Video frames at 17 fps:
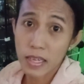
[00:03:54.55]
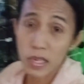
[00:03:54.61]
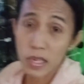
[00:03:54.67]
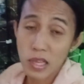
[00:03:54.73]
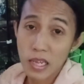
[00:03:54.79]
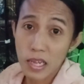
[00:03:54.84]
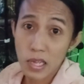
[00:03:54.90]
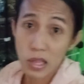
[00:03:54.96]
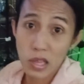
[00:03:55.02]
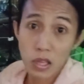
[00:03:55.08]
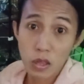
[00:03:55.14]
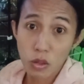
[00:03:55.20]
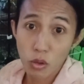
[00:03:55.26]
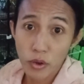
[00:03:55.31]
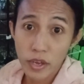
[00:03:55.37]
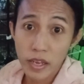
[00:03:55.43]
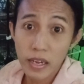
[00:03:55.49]
na sila sa
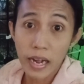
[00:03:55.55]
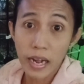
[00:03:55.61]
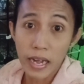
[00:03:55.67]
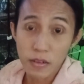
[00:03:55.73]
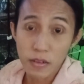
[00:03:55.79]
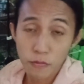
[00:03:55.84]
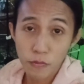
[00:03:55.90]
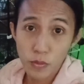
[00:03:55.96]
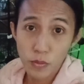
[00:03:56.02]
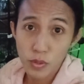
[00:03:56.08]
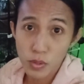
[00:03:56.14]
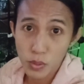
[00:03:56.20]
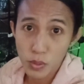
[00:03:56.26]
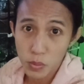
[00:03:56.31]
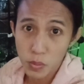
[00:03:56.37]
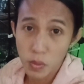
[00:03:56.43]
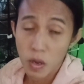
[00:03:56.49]
soy cat food,
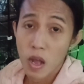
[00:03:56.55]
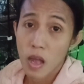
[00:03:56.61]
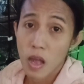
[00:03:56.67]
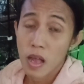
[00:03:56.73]
no.